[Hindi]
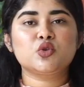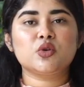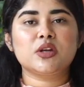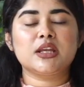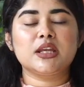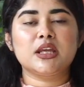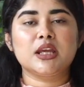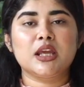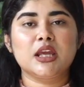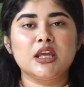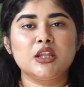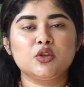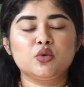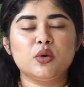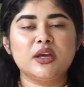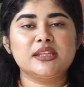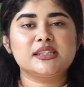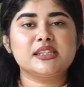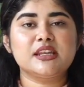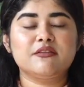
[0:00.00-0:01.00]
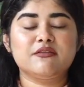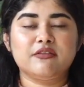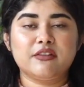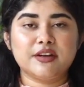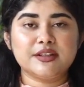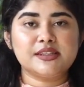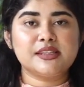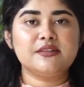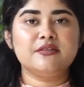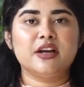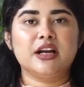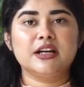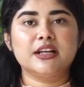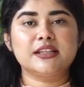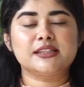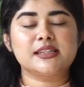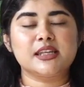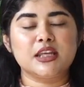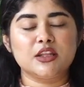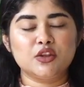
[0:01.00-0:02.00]
रहे हैं तो ऐसे फर्जीवाड़े
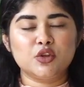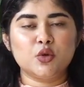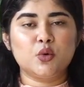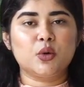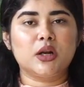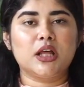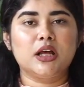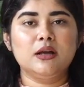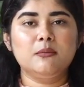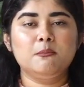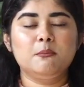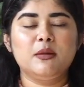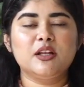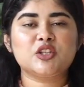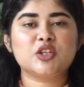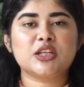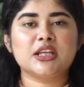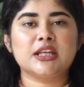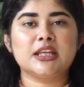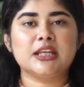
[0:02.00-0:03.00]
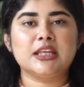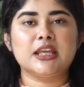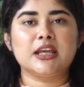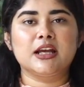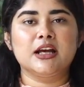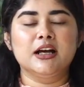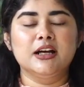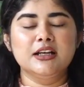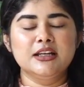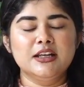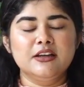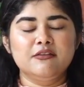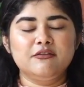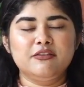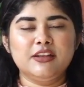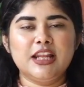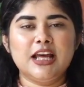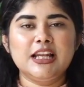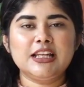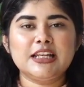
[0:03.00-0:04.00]
से थोड़ा बच के रहिएगा
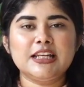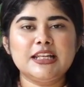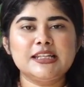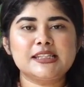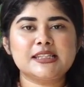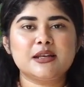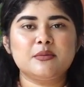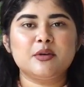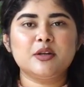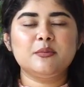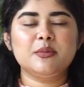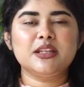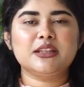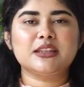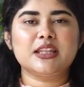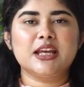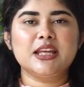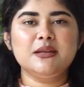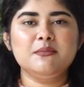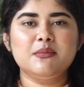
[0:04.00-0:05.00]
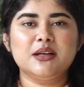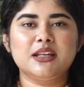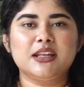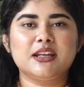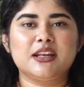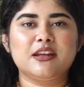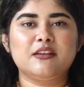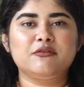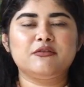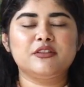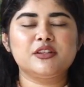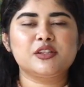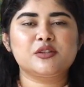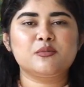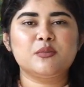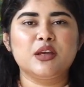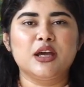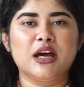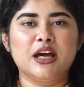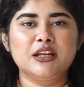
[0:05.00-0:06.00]
फिलहाल के लिए इस खबर में इतना ही बने रहे फर्स्ट
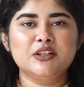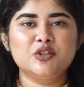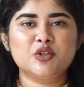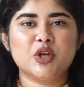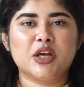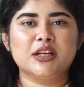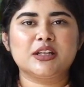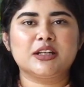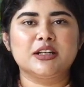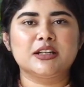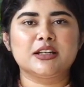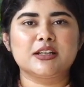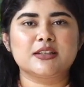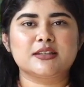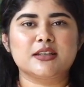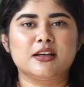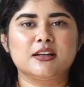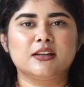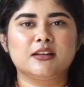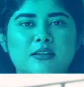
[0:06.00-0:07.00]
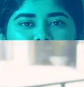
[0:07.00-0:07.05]
बिहार झारखंड के साथ